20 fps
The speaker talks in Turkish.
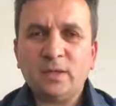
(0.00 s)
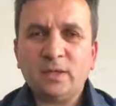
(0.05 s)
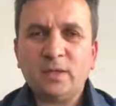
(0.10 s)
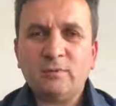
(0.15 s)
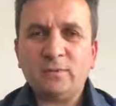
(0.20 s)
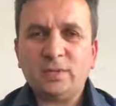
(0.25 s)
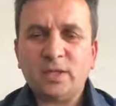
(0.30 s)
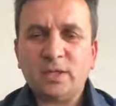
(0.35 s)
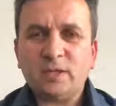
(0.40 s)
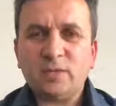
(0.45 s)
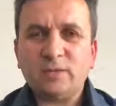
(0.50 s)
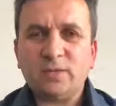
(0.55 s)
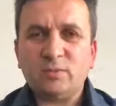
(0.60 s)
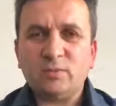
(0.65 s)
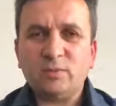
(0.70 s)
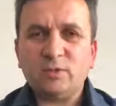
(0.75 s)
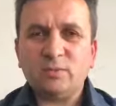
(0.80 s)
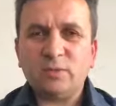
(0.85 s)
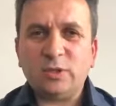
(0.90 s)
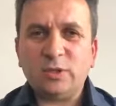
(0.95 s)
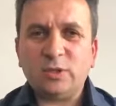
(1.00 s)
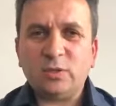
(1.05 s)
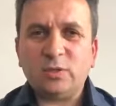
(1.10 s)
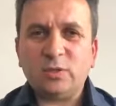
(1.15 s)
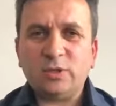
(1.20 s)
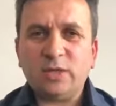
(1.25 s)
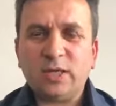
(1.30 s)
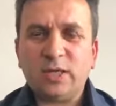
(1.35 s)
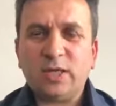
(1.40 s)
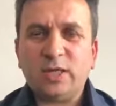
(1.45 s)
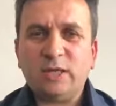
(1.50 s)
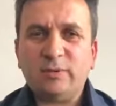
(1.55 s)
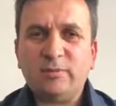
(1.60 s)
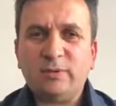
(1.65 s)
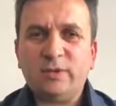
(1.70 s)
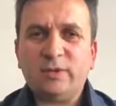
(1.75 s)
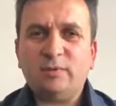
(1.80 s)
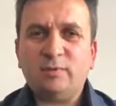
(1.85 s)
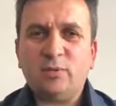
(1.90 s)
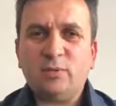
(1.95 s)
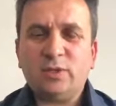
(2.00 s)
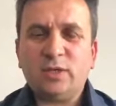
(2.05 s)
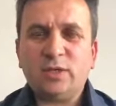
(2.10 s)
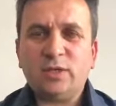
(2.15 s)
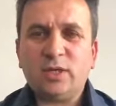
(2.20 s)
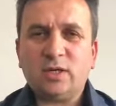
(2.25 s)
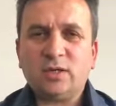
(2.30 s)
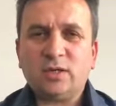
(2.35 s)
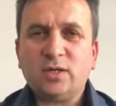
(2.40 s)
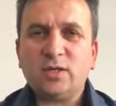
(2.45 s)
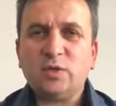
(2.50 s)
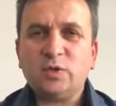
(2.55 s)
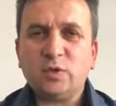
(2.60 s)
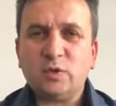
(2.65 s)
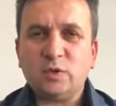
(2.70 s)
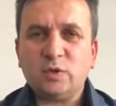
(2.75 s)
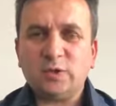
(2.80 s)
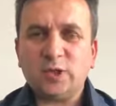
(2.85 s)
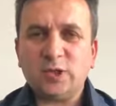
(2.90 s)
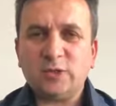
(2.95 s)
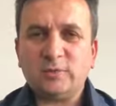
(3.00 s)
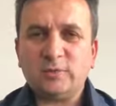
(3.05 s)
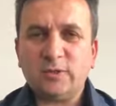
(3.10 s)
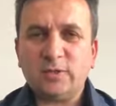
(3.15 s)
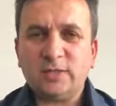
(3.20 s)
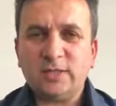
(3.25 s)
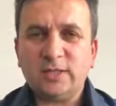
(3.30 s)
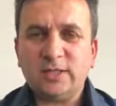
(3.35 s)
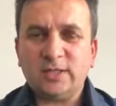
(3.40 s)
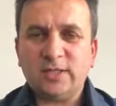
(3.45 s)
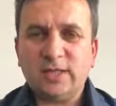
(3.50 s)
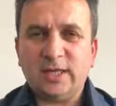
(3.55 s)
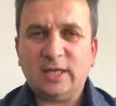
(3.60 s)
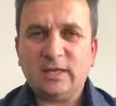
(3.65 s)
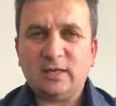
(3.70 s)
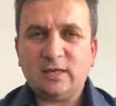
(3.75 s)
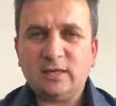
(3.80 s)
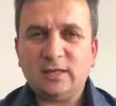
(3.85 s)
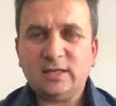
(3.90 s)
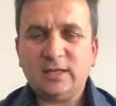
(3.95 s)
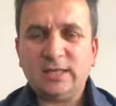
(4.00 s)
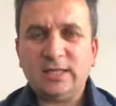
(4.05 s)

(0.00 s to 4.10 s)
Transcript: 28 Temmuz 1951 Mülteci Hakları Sözleşmesi'nde